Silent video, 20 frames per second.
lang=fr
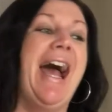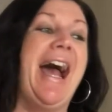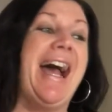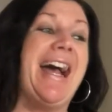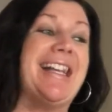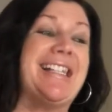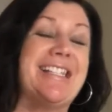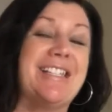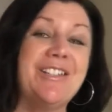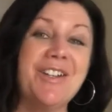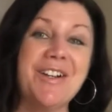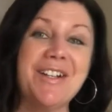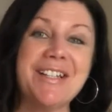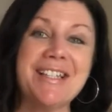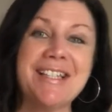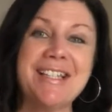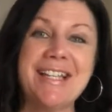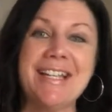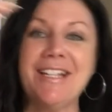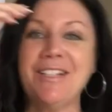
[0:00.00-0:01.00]
à
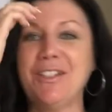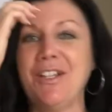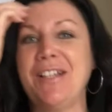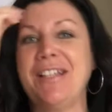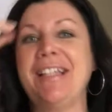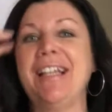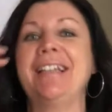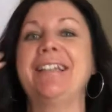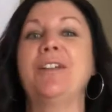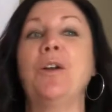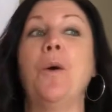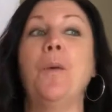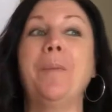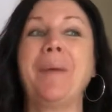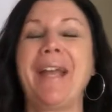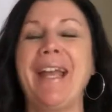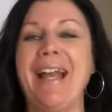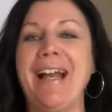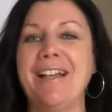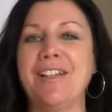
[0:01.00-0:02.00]
sortir de cette
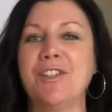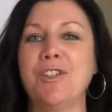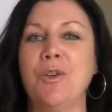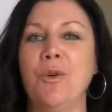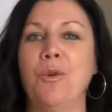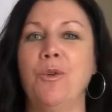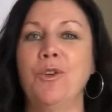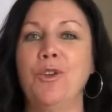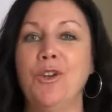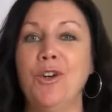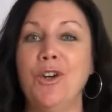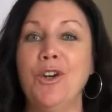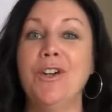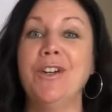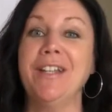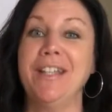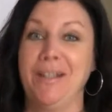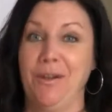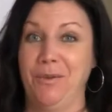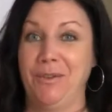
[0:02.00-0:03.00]
compréhension-là,
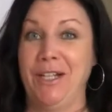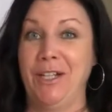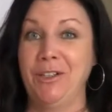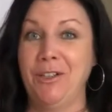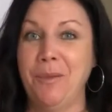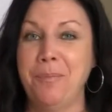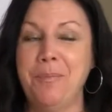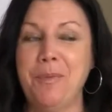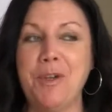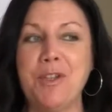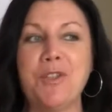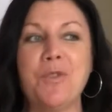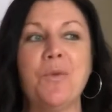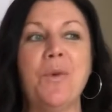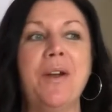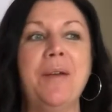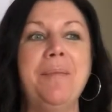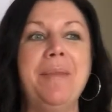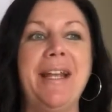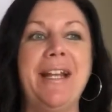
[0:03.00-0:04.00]
qu'on en a
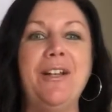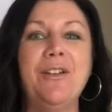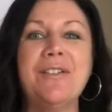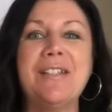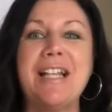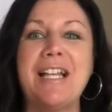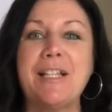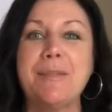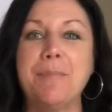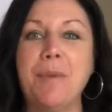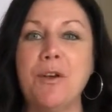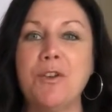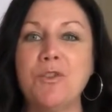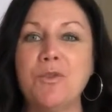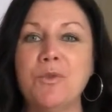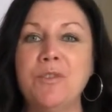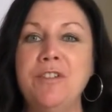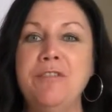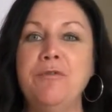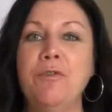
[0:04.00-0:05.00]
besoin, mais que là, ça se passe
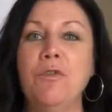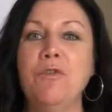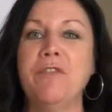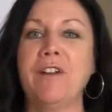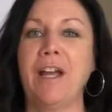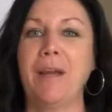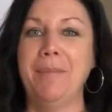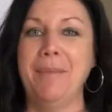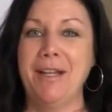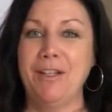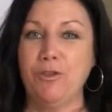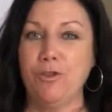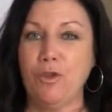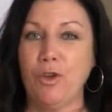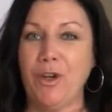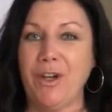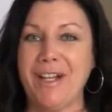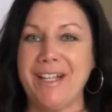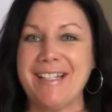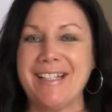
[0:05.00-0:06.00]
au niveau vraiment du
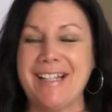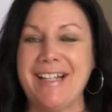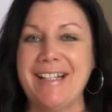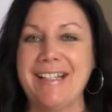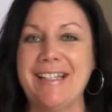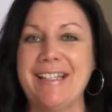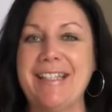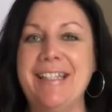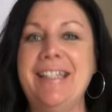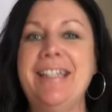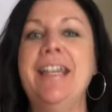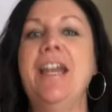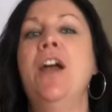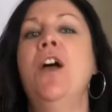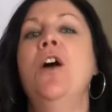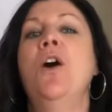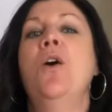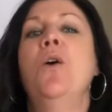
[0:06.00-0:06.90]
ressenti,